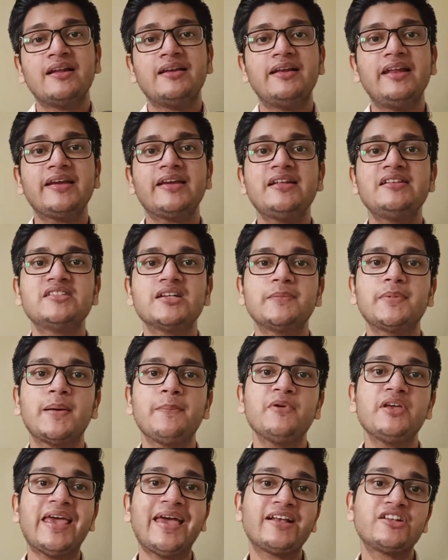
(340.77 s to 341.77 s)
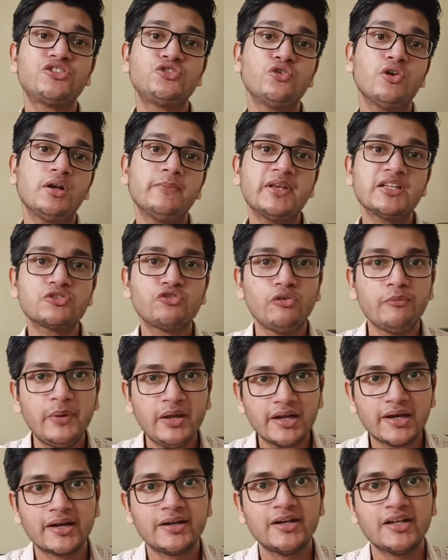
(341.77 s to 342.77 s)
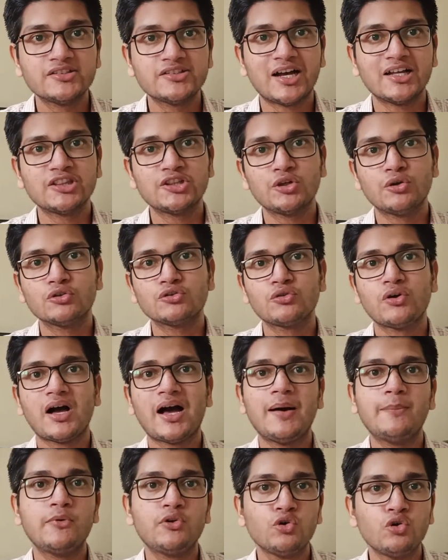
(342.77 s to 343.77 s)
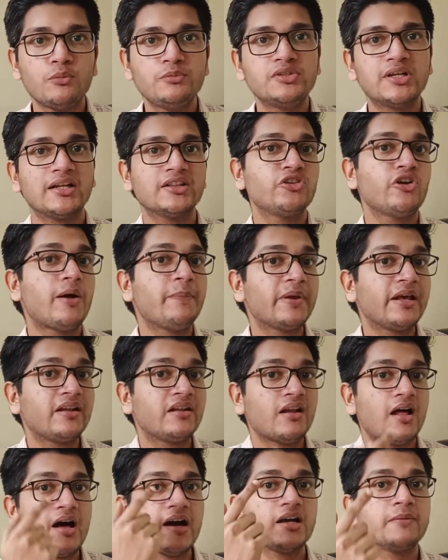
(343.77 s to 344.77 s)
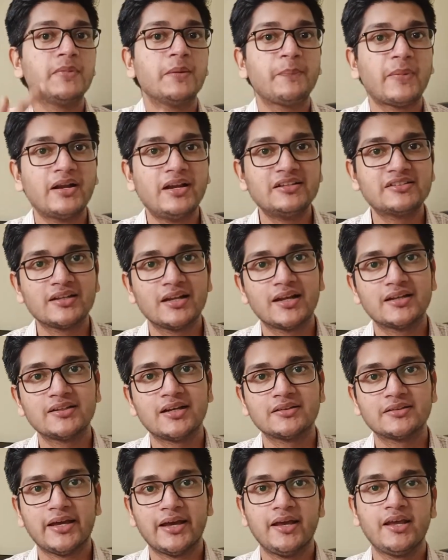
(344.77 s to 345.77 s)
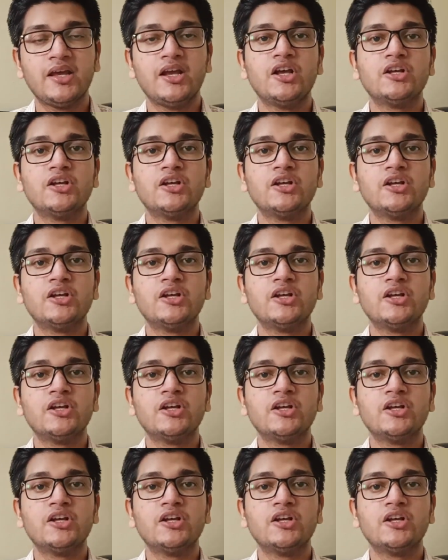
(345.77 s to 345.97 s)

लेकिन जब आप एक्चुअल में स्विमिंग करने जाते हो तो आप डूब जाते हो आपके नाक में पानी चला जाता है